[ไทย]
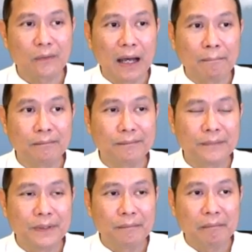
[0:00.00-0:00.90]
ความ
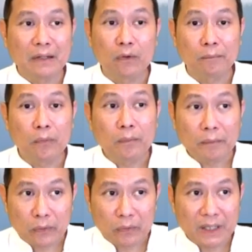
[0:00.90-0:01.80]
เป็นคนพูด
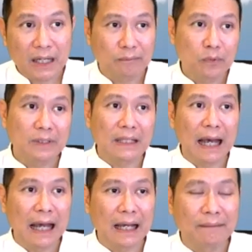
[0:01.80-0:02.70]
ไม่รู้เรื่องพูดจา